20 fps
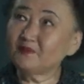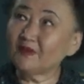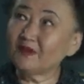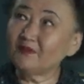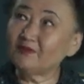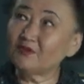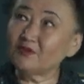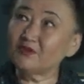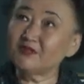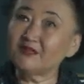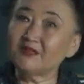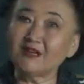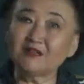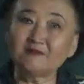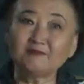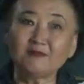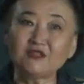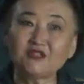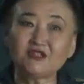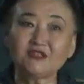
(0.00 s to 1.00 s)
вроде
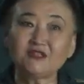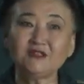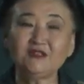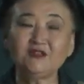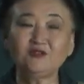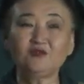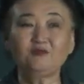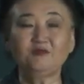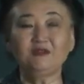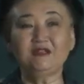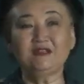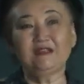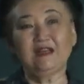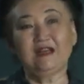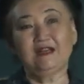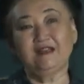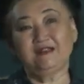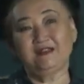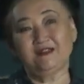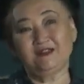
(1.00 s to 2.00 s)
как почти
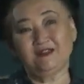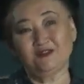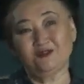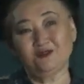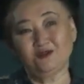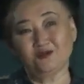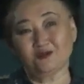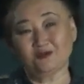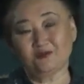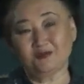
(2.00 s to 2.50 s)
документальное кино,